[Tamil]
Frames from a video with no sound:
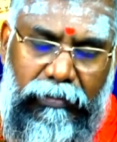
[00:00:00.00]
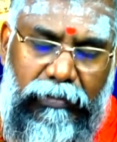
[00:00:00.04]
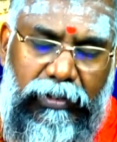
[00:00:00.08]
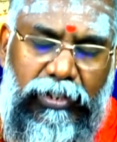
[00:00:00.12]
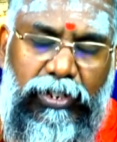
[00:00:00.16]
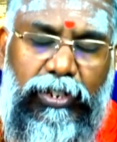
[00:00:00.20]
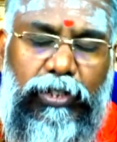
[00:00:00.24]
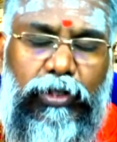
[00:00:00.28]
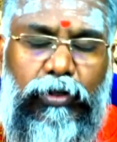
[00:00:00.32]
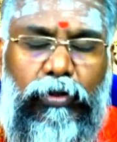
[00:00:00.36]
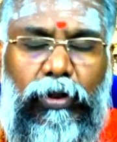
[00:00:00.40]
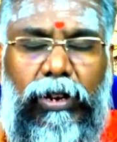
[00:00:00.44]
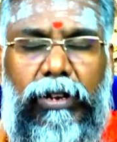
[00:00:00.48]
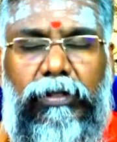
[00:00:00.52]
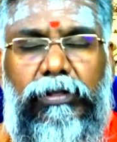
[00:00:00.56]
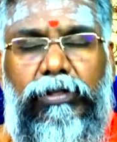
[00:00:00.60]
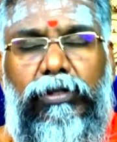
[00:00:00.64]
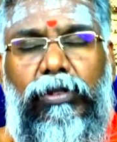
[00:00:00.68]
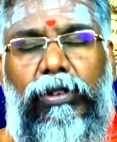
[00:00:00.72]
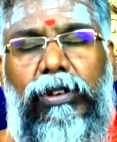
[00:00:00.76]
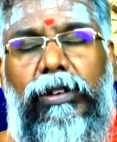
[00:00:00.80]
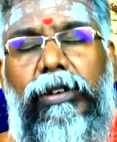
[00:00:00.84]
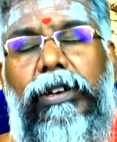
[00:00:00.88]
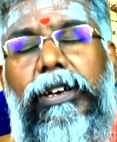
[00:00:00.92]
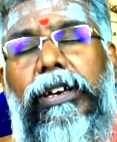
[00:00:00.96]
விஷயத்துக்குள்ளே
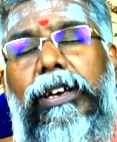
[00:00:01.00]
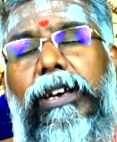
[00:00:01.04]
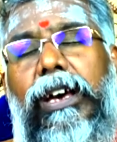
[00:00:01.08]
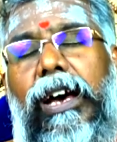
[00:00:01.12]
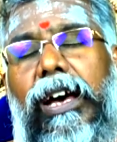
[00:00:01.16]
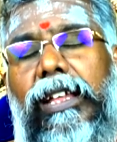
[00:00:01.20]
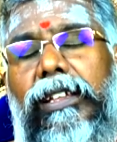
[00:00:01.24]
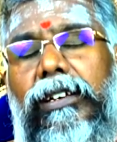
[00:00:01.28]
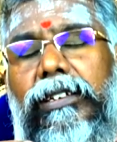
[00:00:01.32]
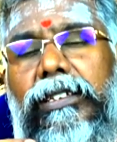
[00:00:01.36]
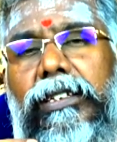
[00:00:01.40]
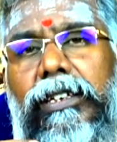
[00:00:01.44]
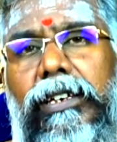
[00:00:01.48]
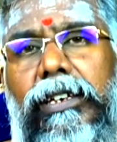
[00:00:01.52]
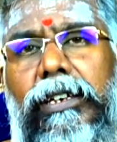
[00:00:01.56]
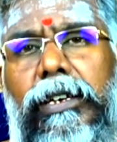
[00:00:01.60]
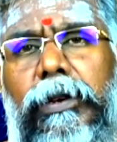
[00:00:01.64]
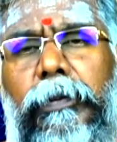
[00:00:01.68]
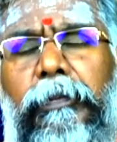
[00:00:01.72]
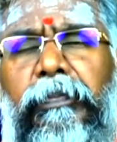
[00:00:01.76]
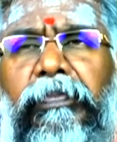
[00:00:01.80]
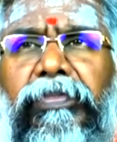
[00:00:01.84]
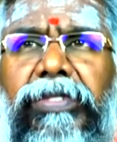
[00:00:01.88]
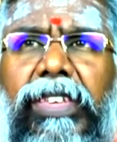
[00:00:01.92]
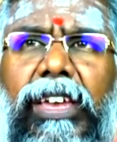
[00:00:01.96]
வந்துடும் அதாவது
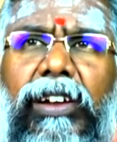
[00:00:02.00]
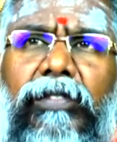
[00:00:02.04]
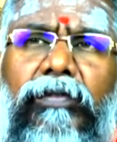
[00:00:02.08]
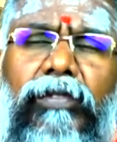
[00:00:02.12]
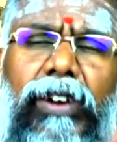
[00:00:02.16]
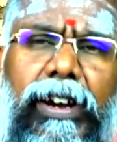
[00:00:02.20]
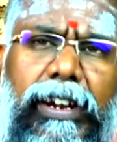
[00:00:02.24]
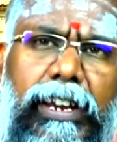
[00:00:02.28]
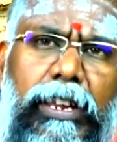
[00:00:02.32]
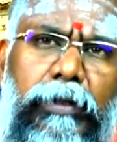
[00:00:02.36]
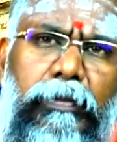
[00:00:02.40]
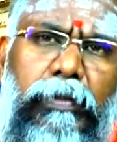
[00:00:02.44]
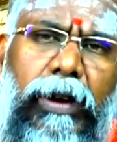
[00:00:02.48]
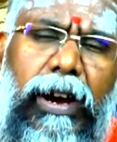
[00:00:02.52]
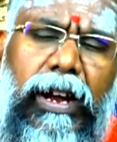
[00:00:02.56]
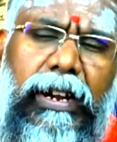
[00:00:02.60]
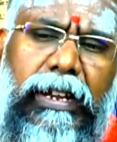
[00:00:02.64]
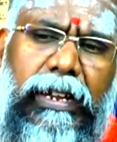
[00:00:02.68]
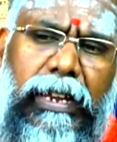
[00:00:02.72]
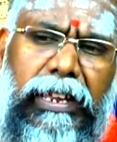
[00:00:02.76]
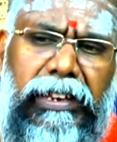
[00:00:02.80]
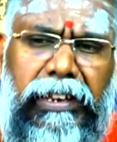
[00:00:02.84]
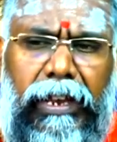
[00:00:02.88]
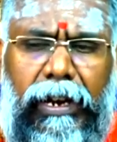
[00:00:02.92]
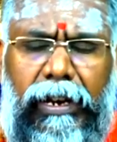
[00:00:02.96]

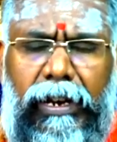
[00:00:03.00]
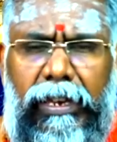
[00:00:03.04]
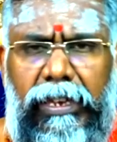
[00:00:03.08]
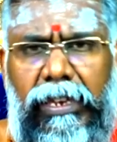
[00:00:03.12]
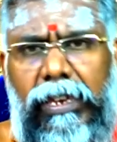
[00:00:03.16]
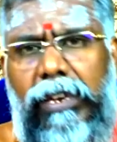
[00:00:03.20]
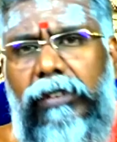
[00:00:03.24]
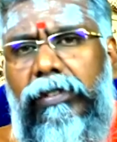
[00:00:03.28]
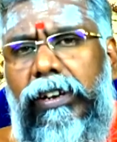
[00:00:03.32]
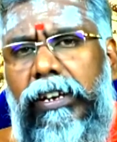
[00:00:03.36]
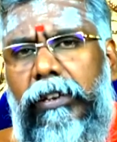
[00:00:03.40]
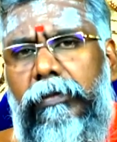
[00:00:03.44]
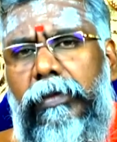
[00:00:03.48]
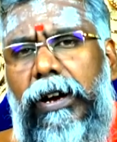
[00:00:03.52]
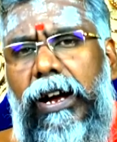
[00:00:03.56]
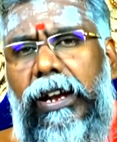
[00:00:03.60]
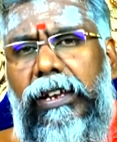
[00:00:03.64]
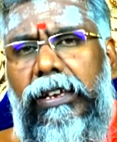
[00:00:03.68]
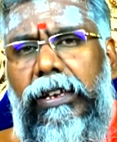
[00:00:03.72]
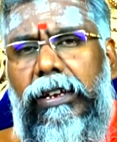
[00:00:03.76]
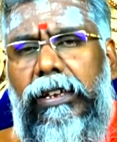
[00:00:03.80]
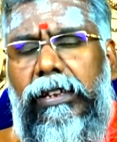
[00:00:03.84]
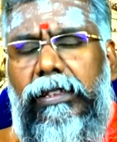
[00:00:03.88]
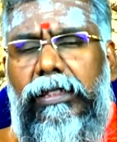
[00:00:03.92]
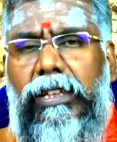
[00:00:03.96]
வழிபாட்டிலே நிறைய
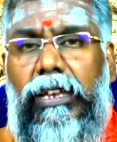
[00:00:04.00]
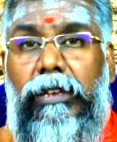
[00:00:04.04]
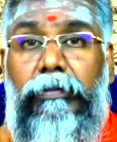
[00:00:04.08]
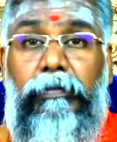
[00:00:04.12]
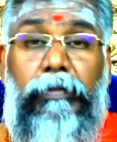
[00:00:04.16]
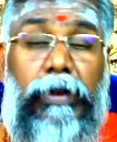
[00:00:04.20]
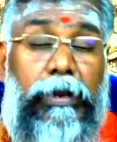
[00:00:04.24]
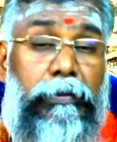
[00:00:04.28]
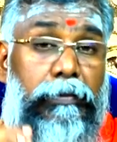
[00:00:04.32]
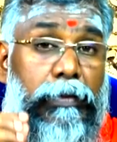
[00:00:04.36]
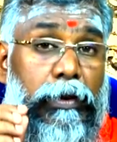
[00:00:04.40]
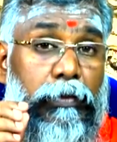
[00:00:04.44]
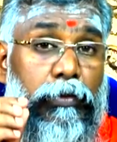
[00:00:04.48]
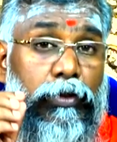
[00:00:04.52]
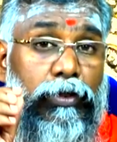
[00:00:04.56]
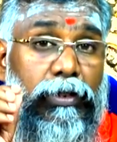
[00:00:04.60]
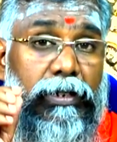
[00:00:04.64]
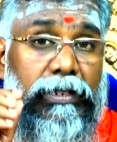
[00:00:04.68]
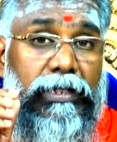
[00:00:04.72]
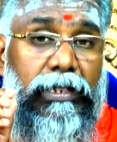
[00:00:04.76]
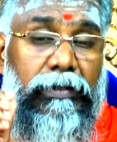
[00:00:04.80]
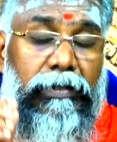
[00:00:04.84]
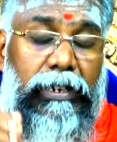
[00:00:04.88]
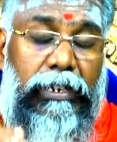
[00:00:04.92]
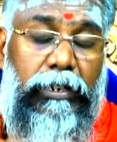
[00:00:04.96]
வழிபாடுகள் இருந்தாலும் பிரம்ம
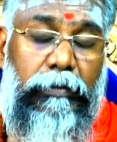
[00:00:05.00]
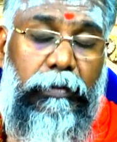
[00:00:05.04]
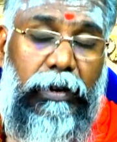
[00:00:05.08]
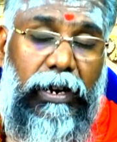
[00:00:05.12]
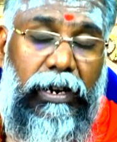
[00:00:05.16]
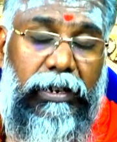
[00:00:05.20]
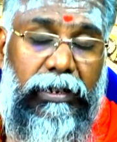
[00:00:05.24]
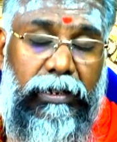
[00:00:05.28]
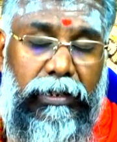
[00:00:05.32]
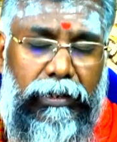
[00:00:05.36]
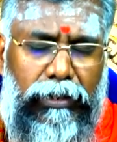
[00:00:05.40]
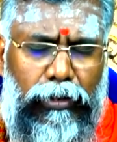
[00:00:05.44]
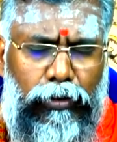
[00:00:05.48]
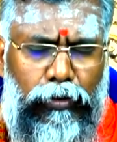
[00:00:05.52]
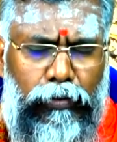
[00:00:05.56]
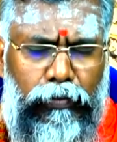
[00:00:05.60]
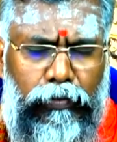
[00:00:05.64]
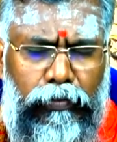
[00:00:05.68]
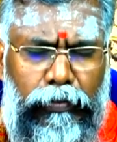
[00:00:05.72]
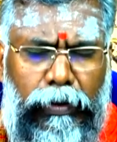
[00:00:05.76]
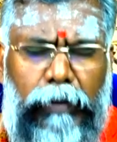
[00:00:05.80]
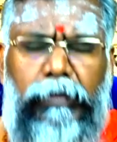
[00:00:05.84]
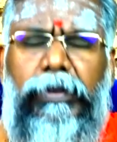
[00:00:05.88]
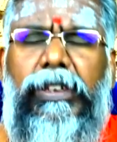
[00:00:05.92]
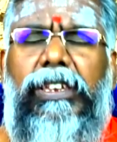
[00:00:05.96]
முகூர்த்த வழிபாடுங்கிறது
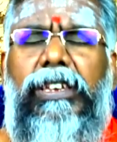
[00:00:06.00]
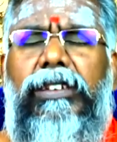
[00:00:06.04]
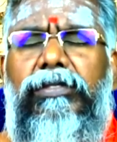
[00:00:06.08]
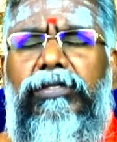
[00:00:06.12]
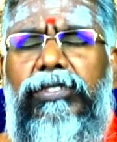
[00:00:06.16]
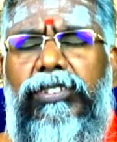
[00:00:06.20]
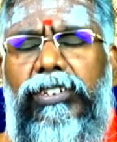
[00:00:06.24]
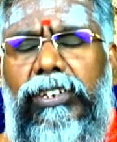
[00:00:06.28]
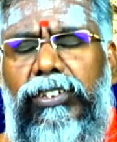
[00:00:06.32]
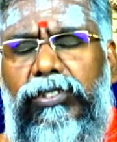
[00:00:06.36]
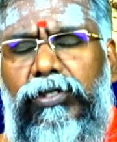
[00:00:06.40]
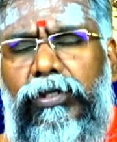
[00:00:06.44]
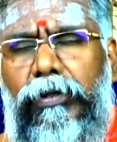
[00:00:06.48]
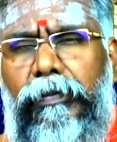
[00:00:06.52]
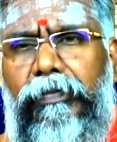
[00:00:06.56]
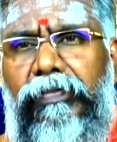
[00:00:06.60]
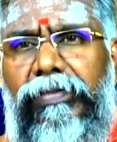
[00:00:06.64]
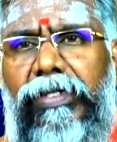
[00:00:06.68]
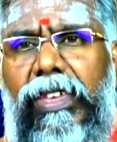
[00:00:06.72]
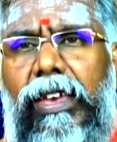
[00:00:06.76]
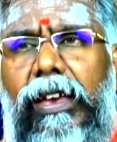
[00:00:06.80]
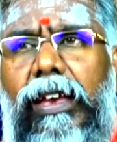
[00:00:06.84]
ரொம்ப பெரிய விசேஷம்